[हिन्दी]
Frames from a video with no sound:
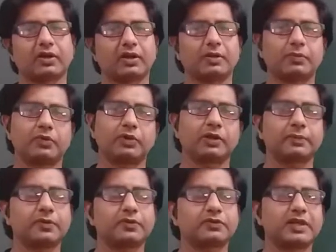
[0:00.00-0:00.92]
कंप्यूटर
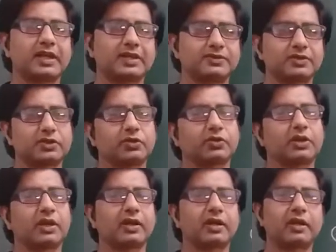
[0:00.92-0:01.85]
पे उसे एग्जीक्यूट
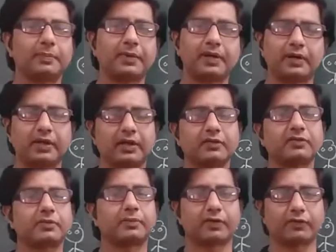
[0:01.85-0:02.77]
करा के अपना
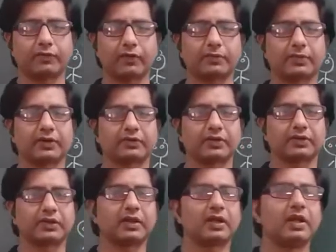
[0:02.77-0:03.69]
टास्क परफॉर्म कर
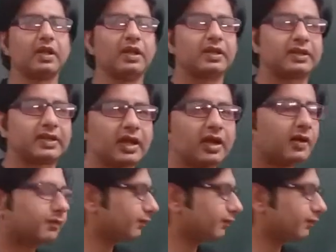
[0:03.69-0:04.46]
सकते हैं यहाँ हम